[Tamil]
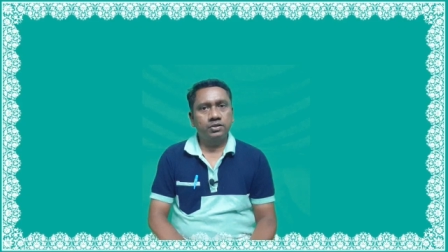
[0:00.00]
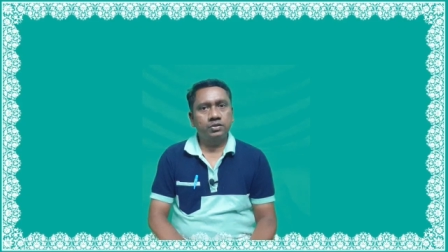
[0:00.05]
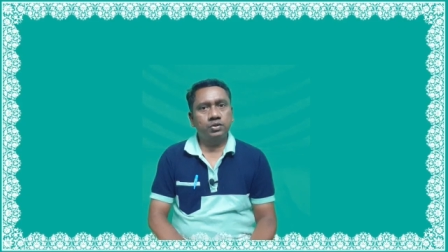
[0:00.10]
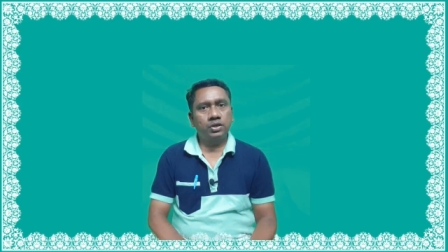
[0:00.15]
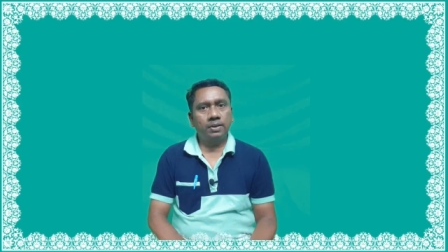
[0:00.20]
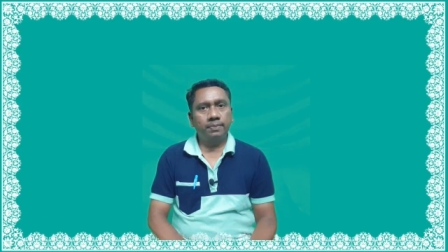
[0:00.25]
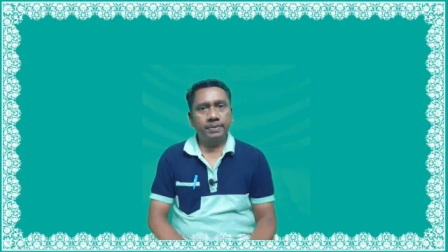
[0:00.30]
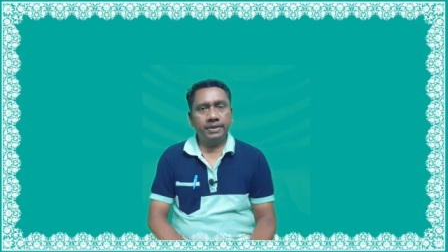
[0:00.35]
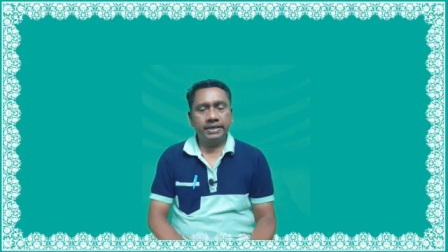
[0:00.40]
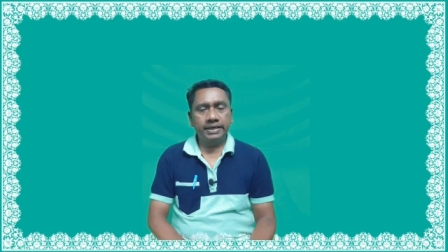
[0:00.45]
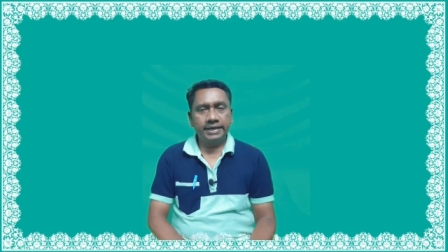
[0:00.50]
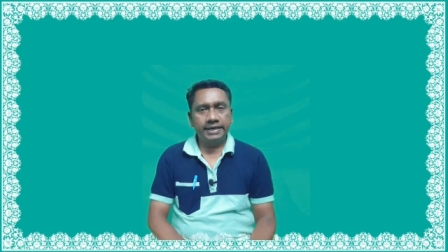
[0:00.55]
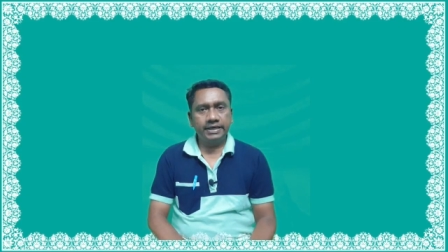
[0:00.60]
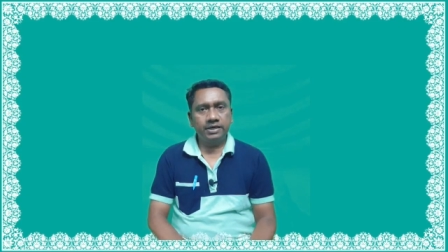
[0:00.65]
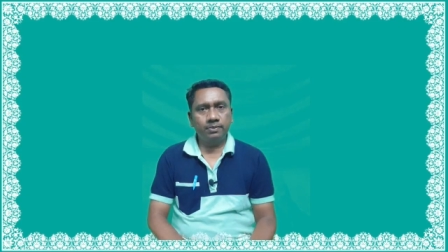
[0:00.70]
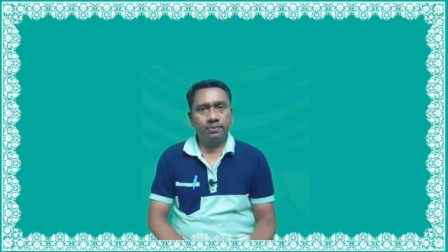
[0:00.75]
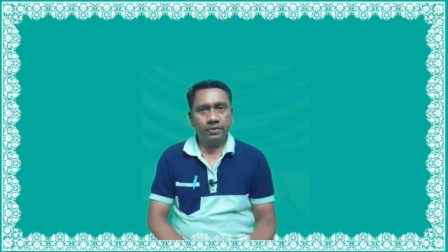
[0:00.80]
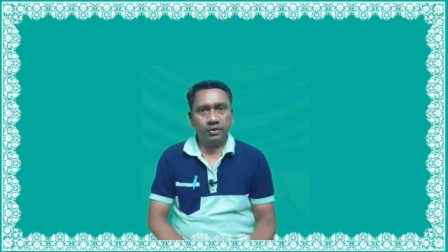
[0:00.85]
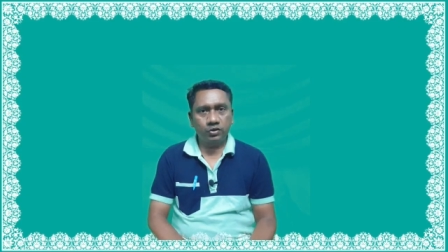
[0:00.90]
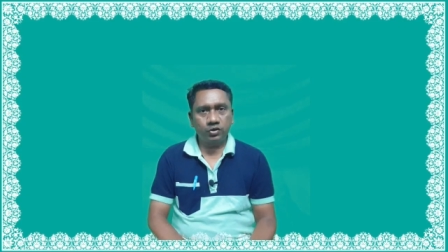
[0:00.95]
ஸோ அப்படி
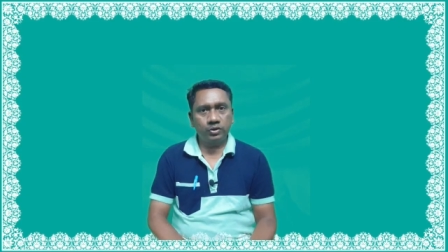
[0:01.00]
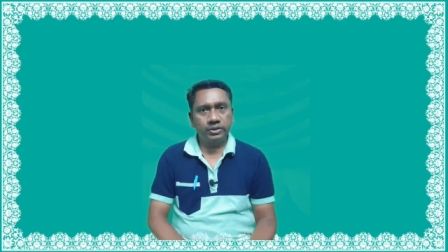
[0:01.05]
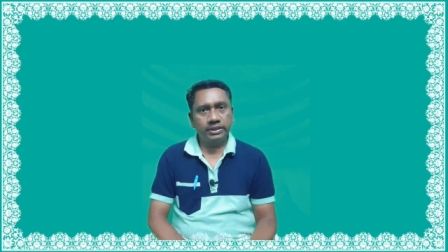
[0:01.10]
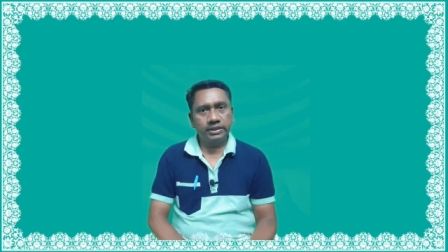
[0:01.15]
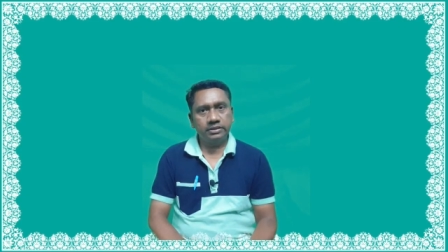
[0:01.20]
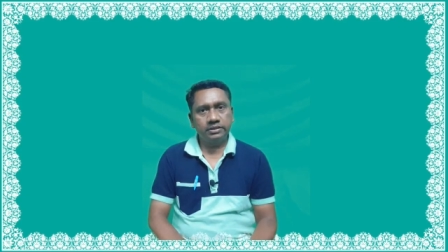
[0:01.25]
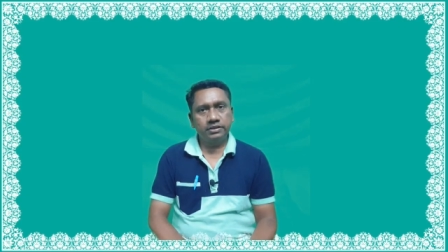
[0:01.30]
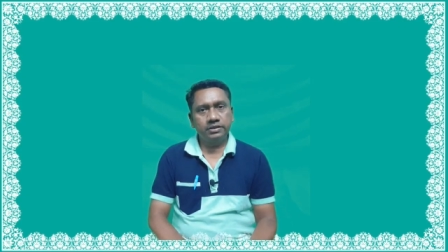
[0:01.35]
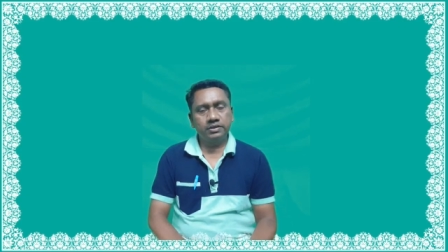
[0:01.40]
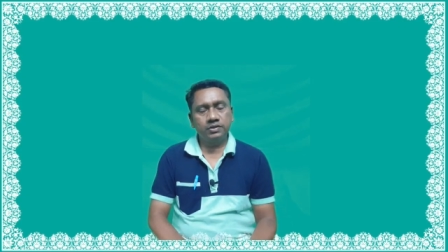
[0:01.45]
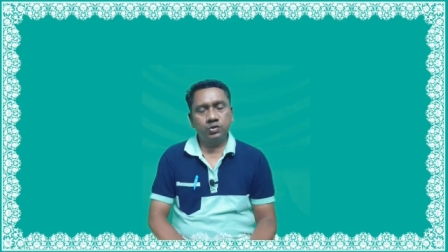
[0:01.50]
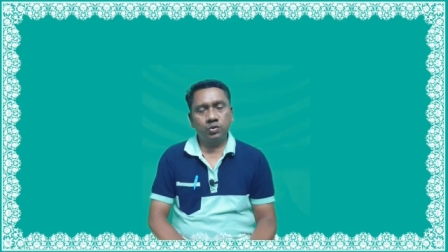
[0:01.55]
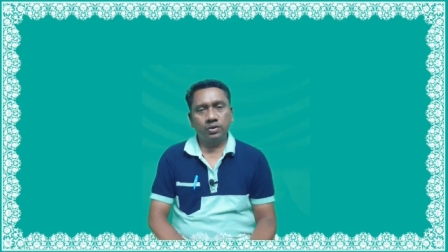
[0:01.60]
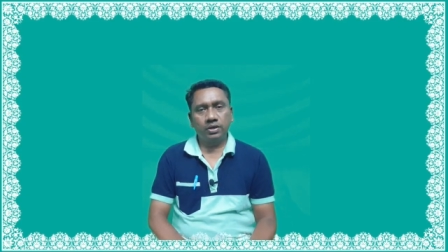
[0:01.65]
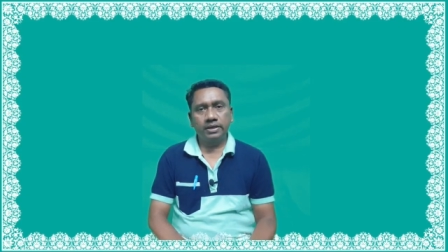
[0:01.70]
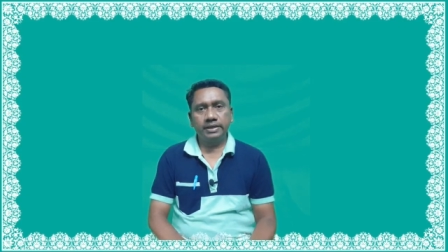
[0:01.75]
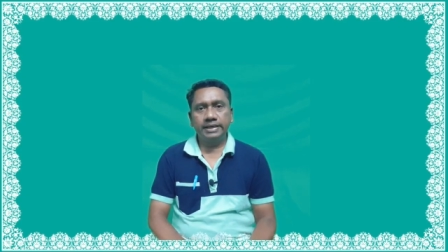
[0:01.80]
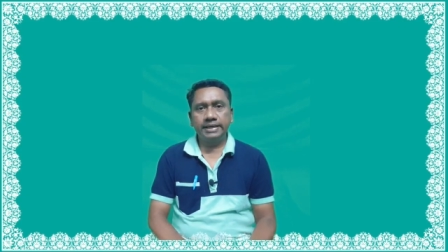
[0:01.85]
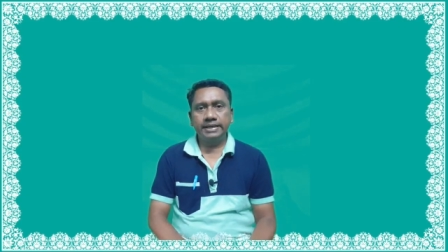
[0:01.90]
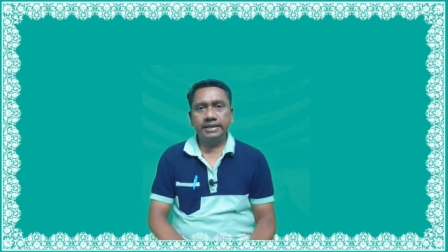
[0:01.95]
நீட்டு மட்டும் இருந்ததுன்னு
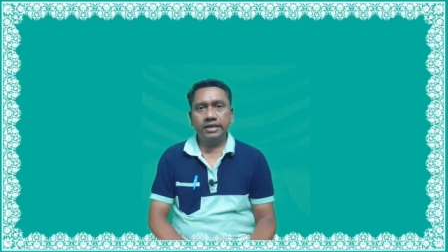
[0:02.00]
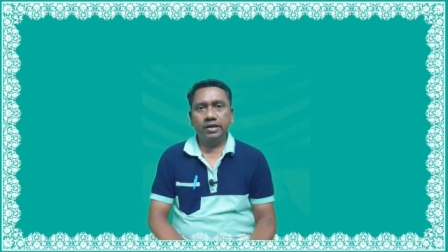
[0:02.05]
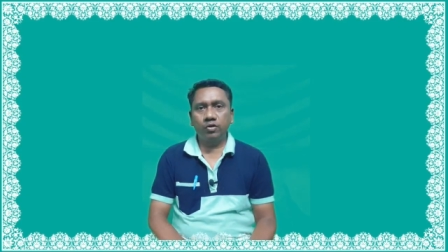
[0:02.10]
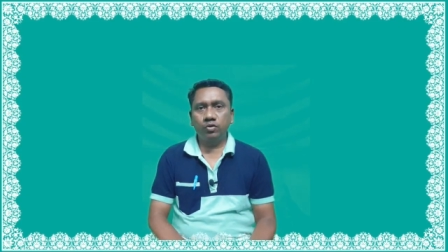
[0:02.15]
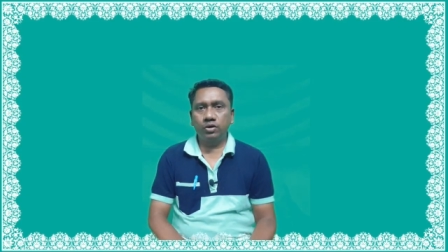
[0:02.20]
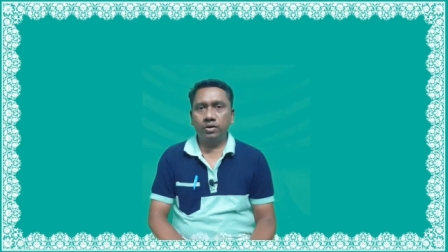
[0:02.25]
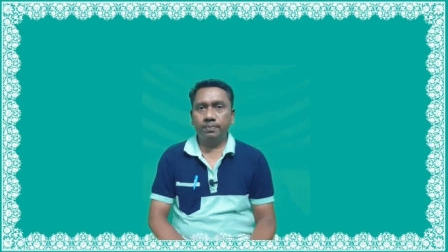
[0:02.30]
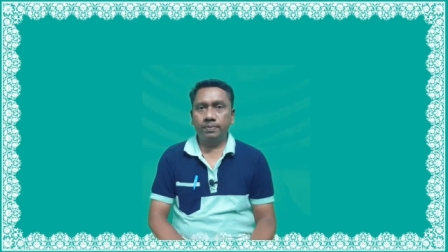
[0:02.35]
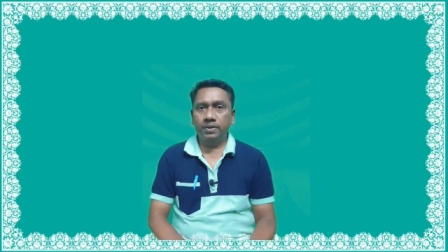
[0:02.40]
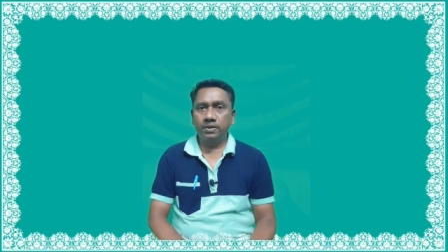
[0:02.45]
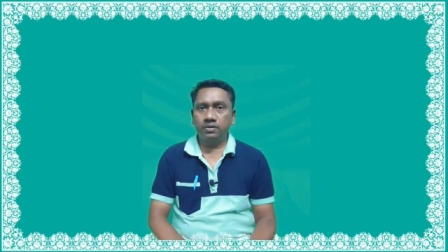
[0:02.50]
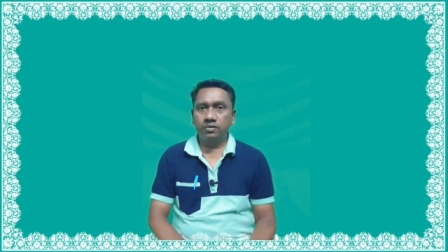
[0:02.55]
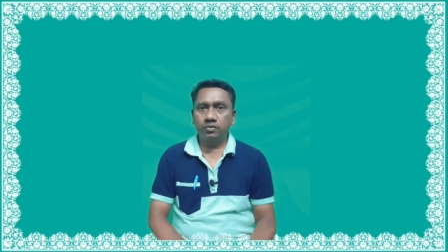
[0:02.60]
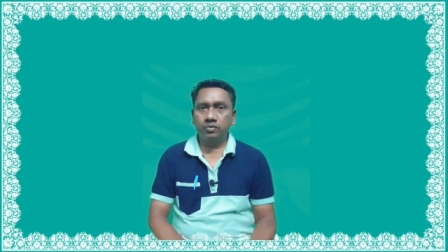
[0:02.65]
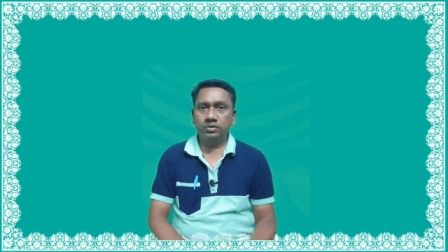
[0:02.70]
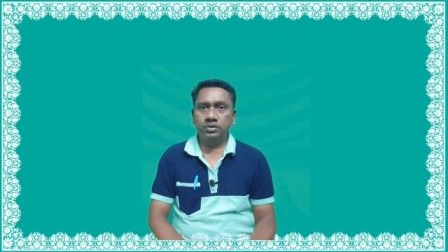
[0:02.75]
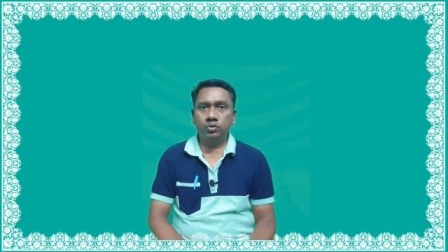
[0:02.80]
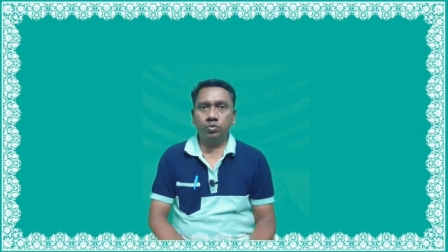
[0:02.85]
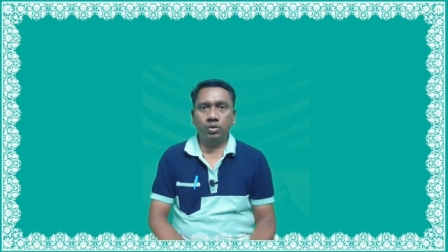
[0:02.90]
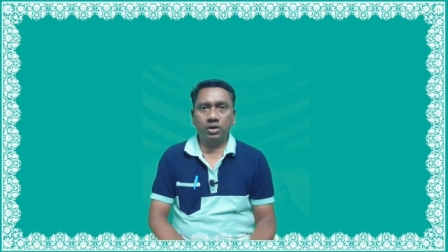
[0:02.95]
சொன்னால் நீட்டில் அவங்க பா அவங்க
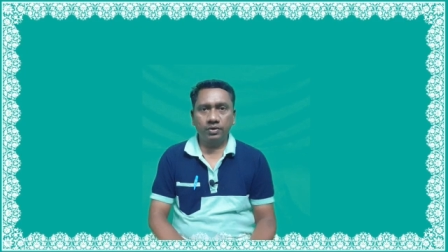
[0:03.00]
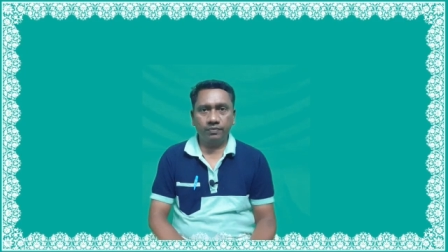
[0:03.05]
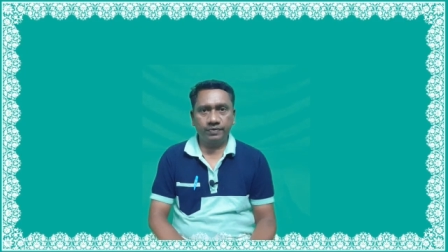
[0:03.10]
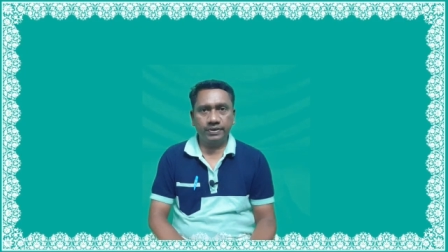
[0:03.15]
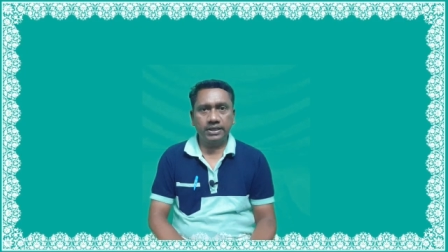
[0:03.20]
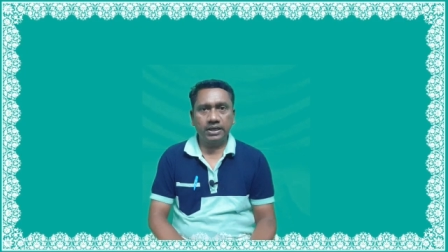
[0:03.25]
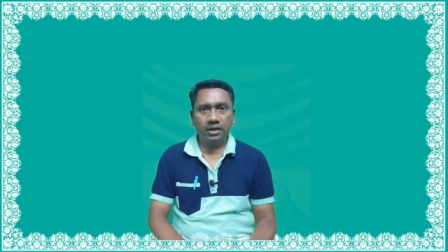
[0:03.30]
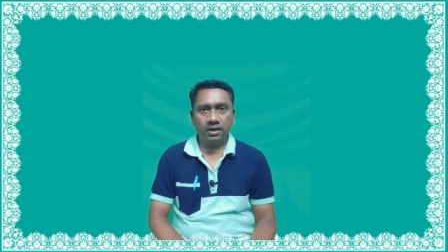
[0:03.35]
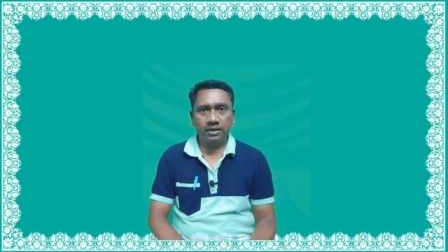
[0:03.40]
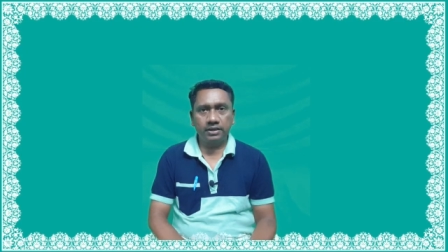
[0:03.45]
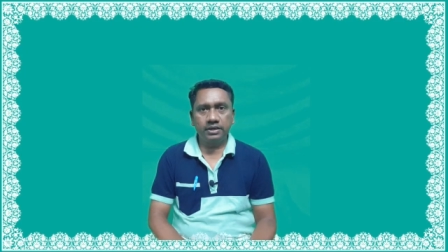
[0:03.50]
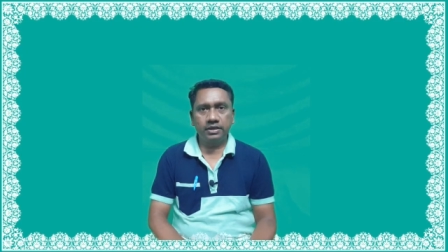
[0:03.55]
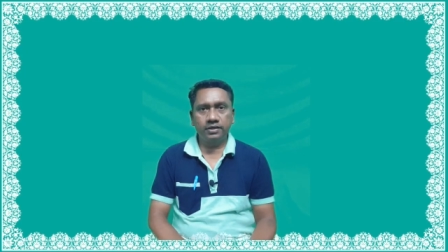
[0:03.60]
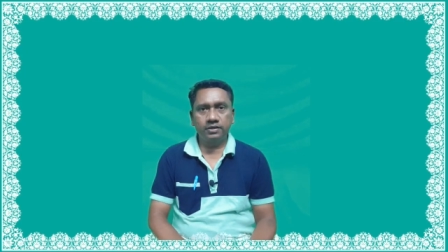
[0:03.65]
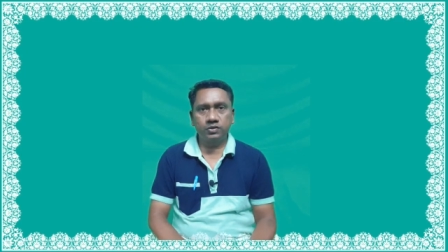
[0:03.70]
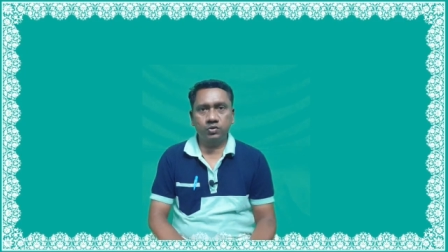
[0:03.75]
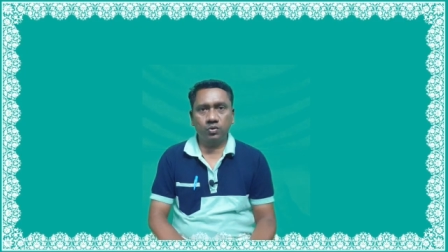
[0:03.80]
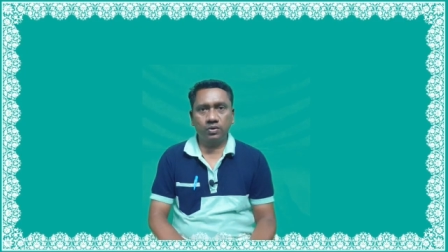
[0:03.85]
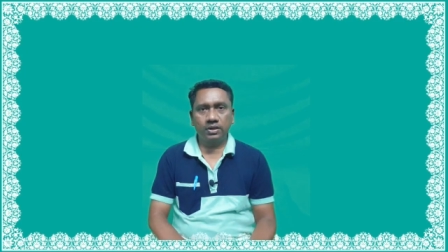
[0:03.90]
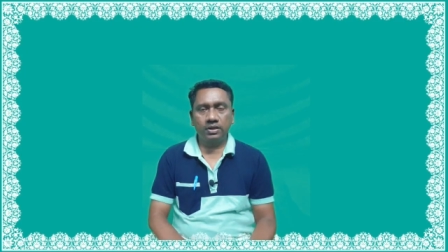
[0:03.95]
வந்து குவாலிஃபை
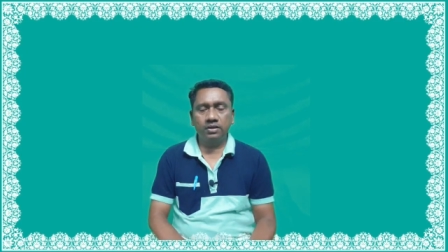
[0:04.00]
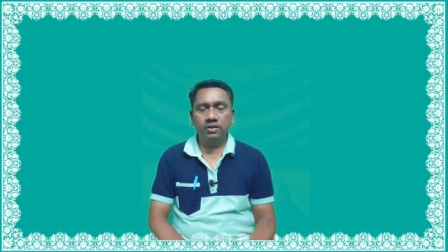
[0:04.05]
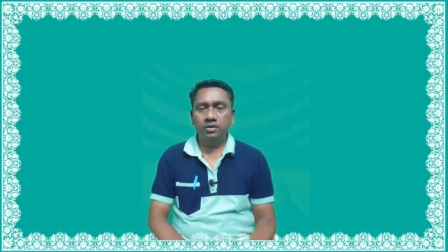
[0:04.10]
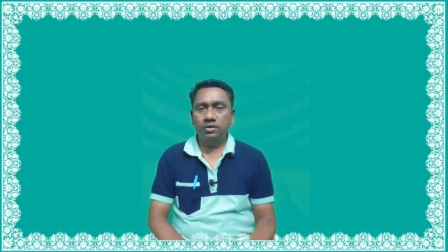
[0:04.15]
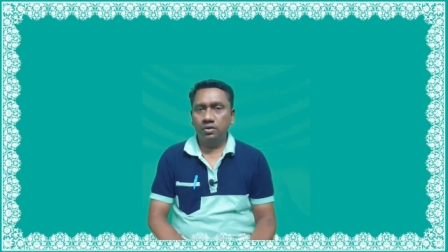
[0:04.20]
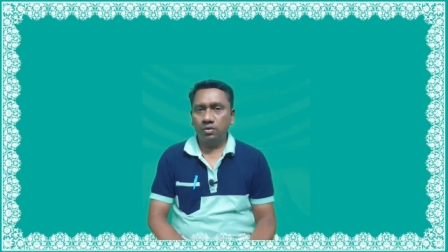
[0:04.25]
ஆகலைன்னு சொன்னால்